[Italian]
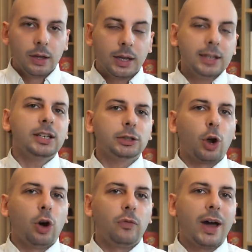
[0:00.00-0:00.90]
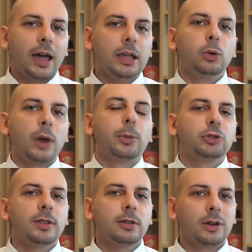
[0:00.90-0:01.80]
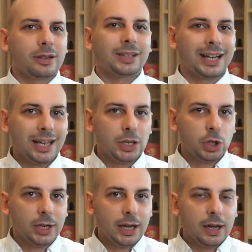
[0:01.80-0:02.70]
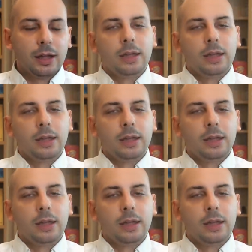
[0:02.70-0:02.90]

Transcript: che si trova in una posizione strategica.